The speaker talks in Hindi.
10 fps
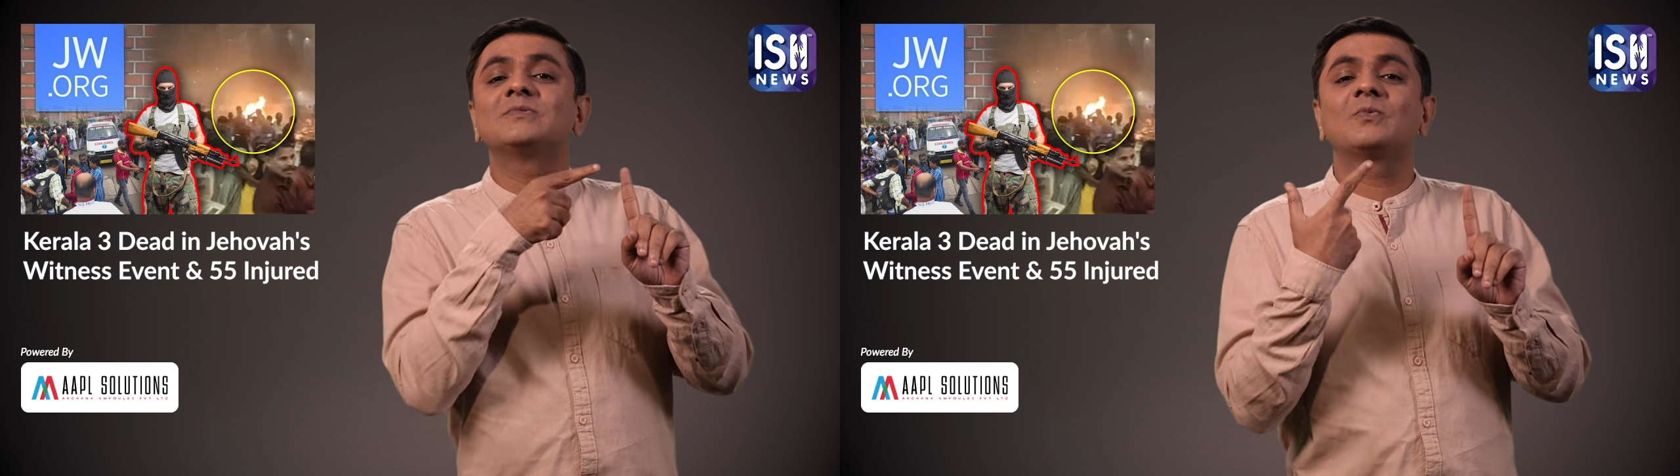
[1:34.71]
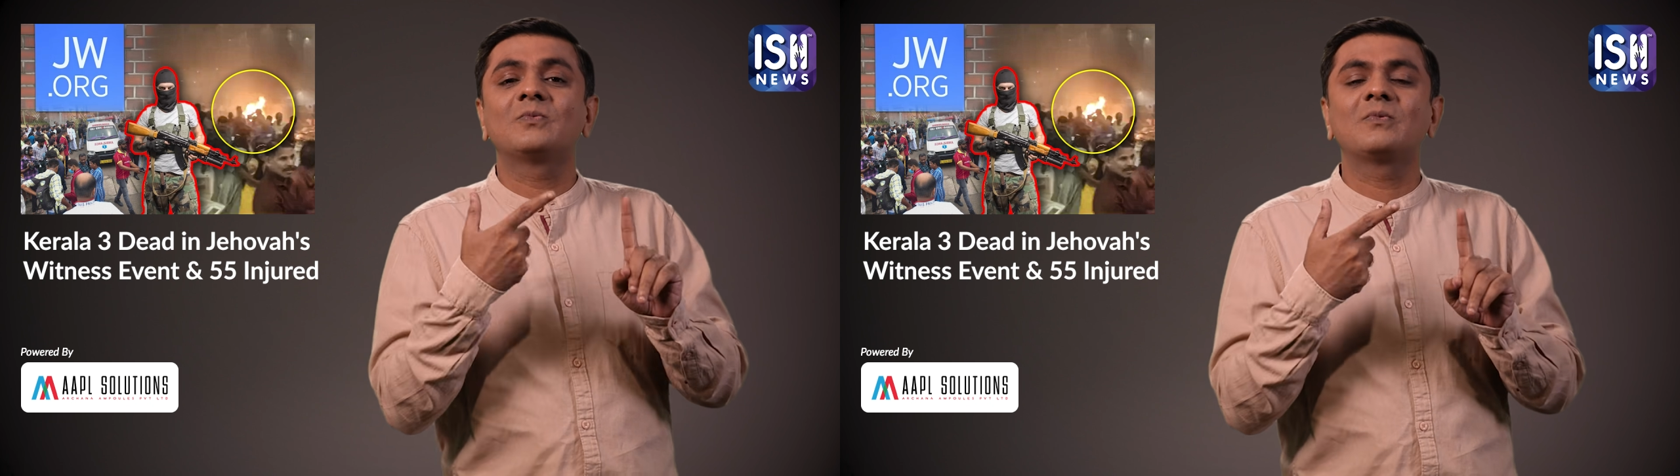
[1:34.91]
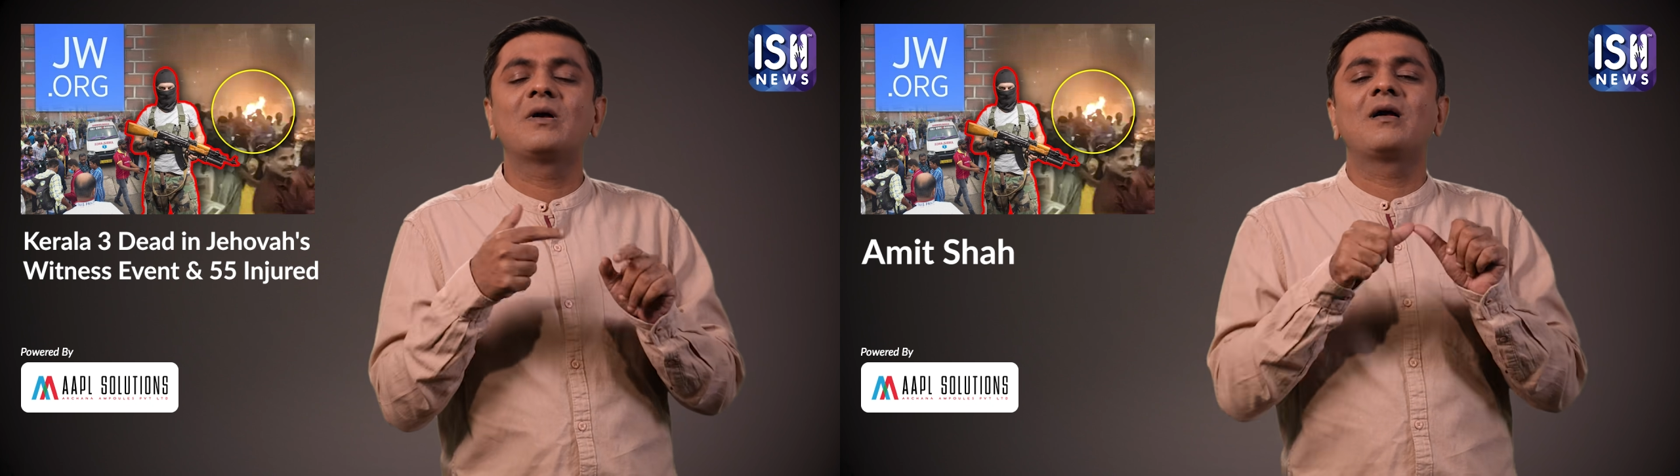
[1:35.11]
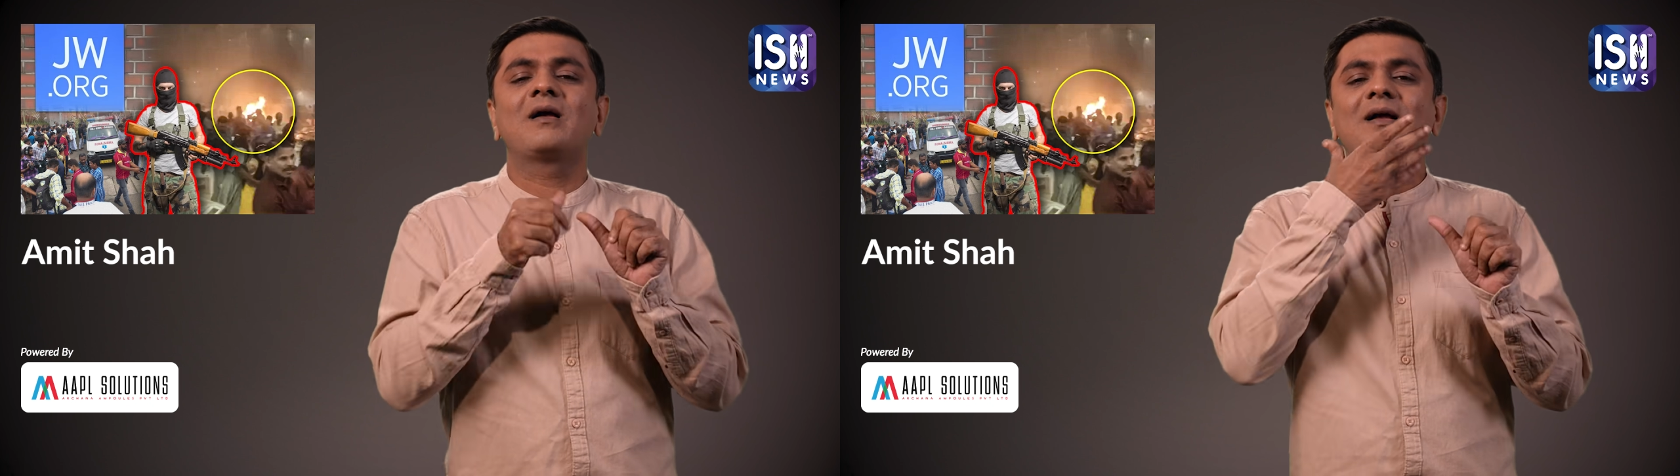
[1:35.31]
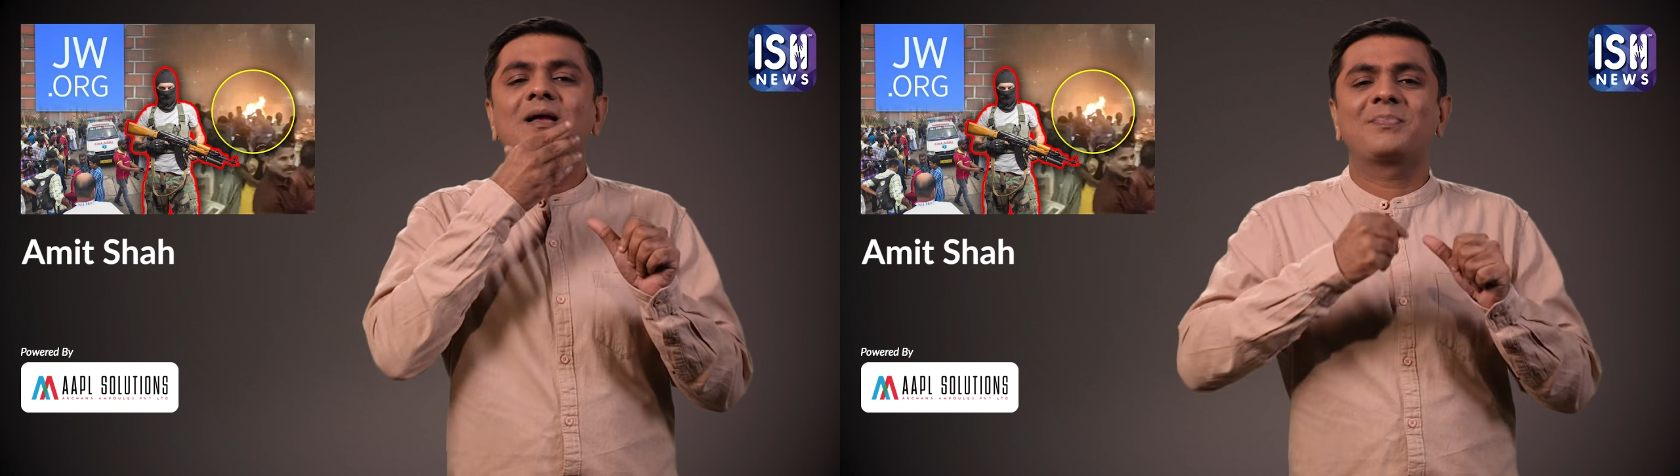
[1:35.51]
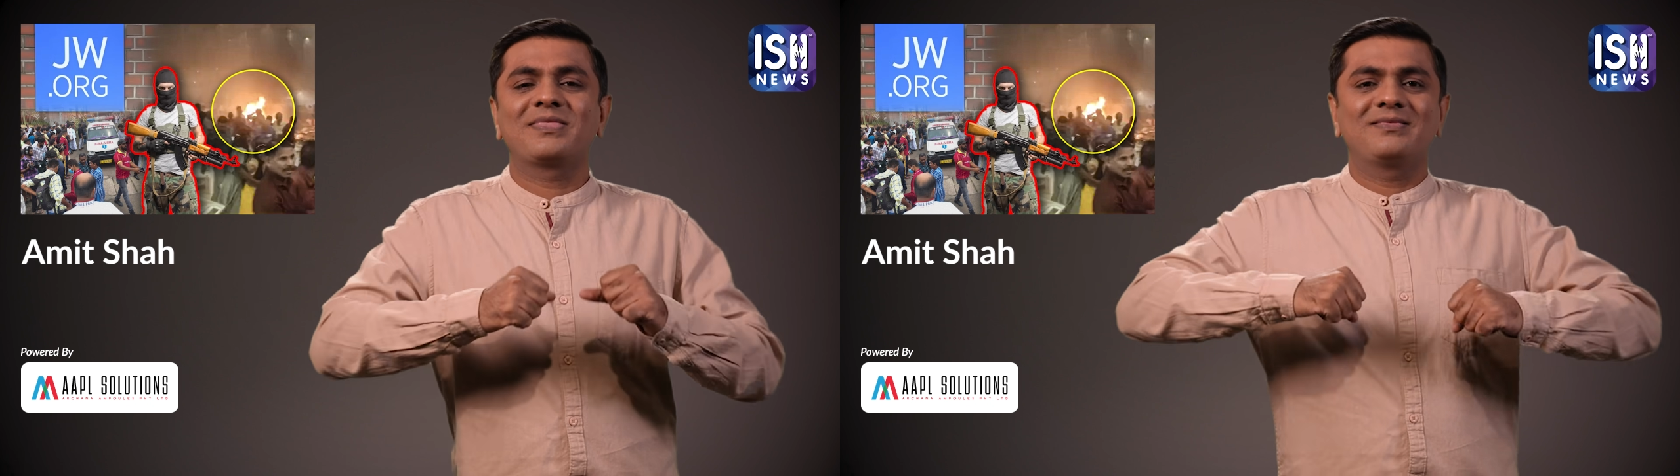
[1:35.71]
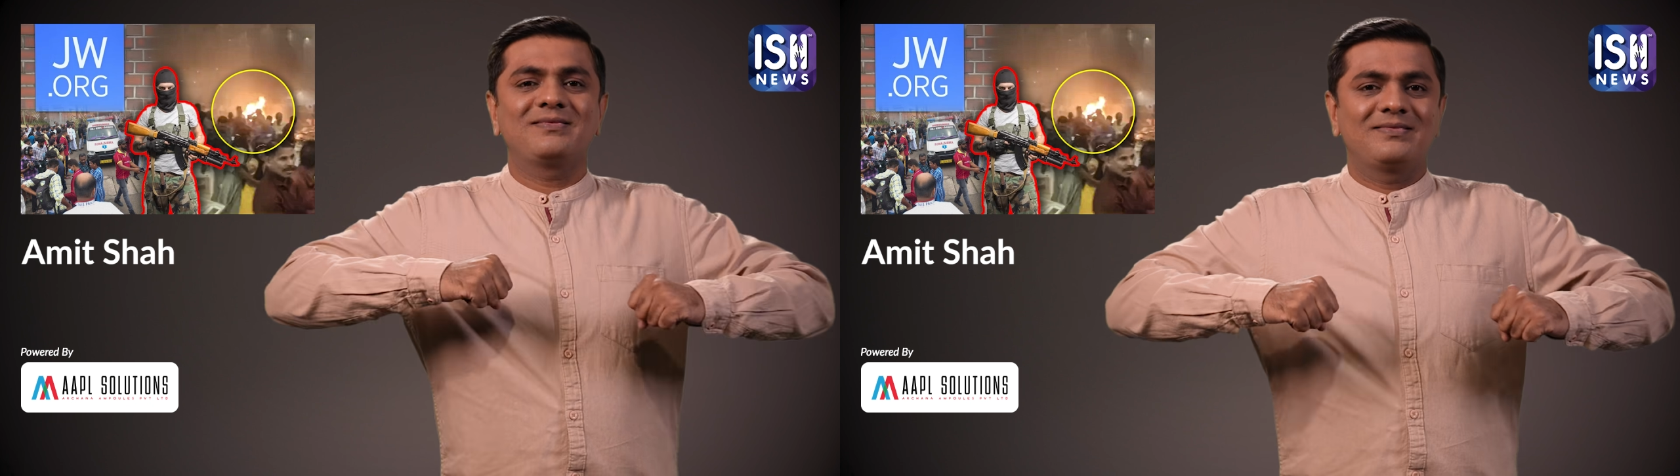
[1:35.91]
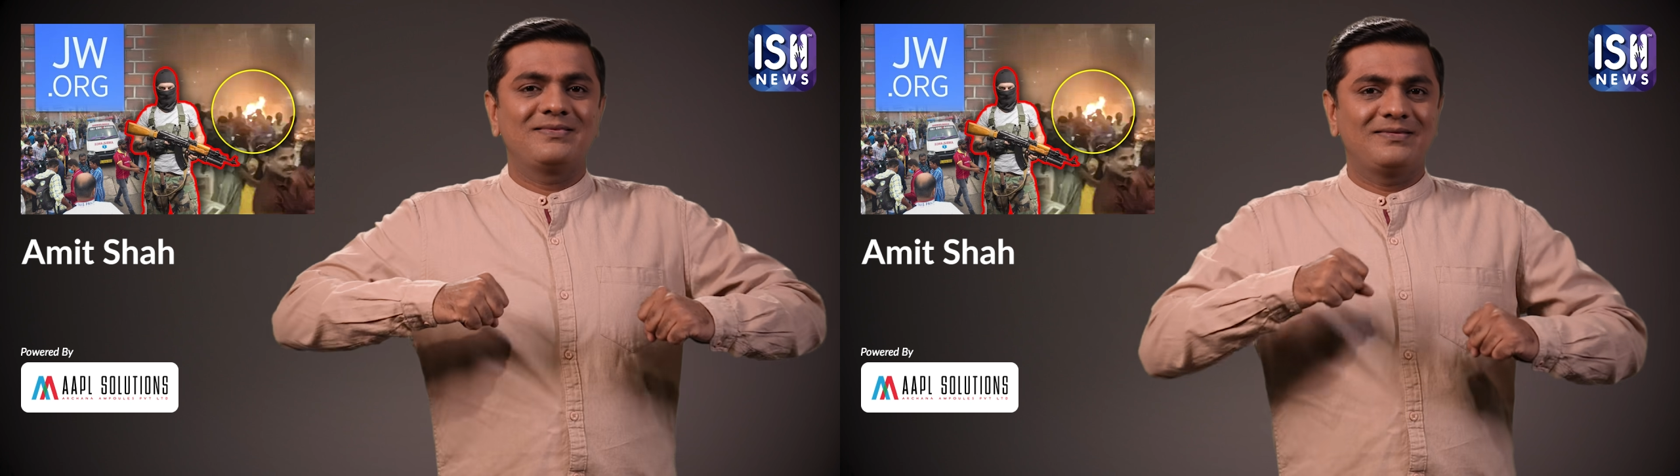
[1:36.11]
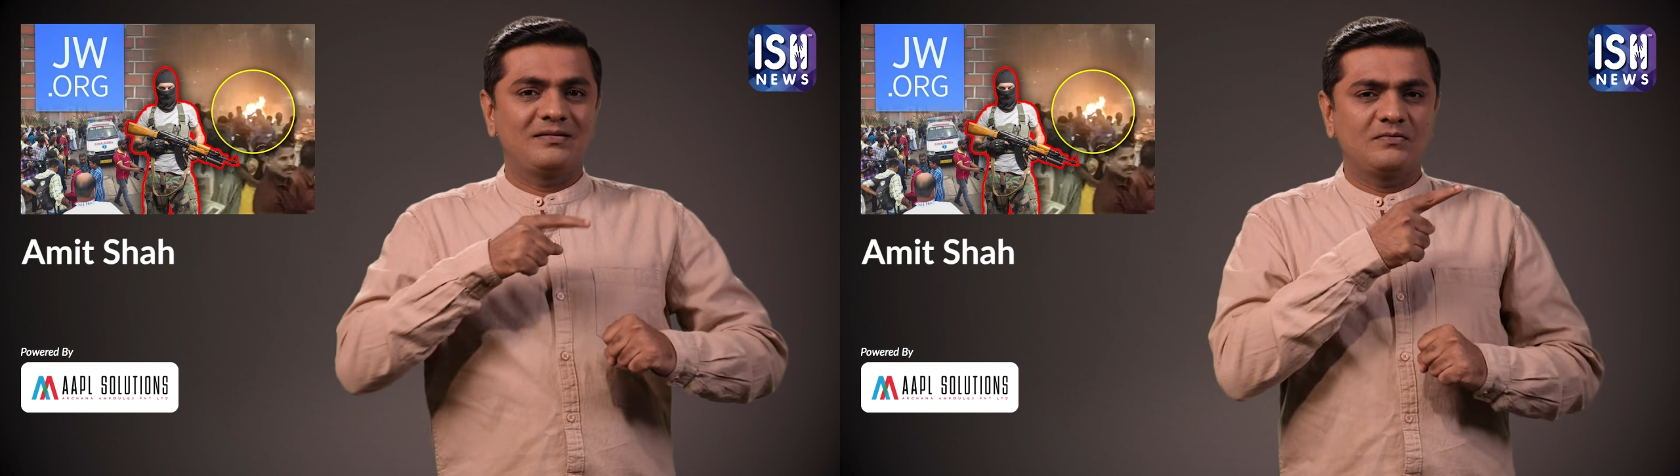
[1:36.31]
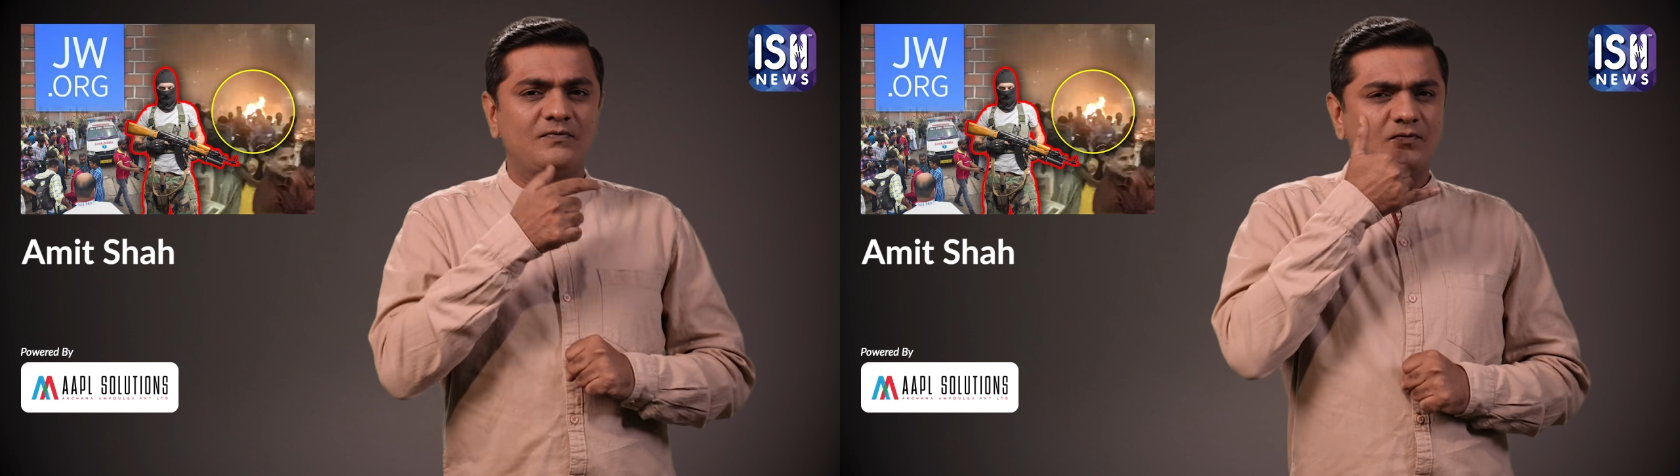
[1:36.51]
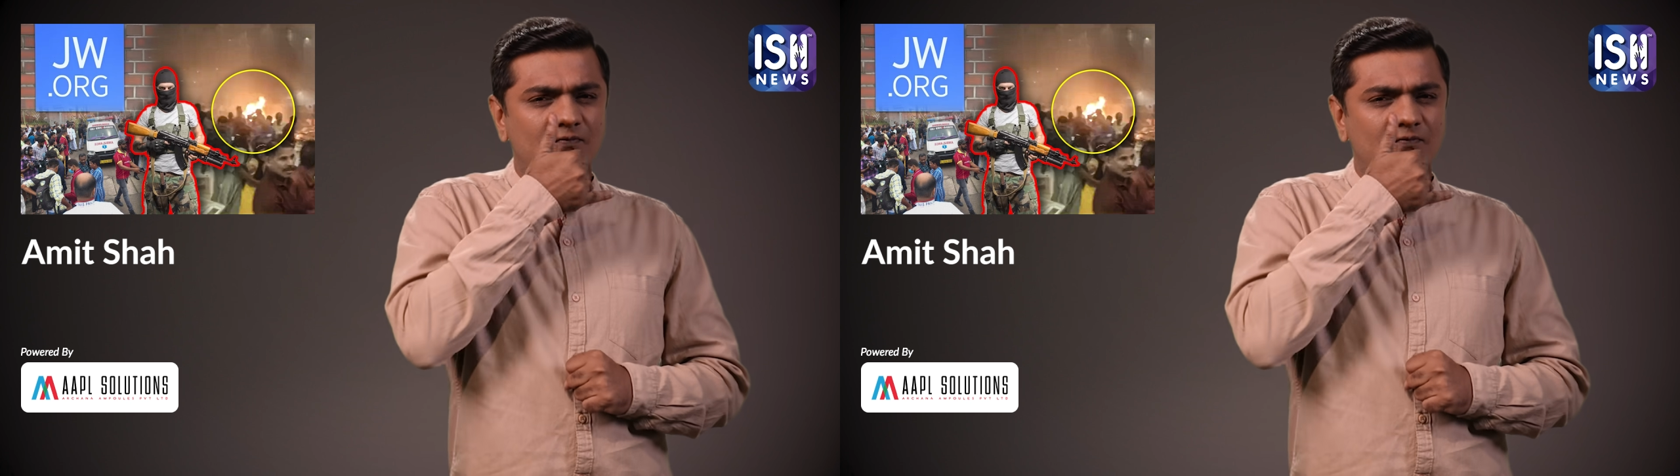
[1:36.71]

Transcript: स्थिति का जायज़ा लेने के लिए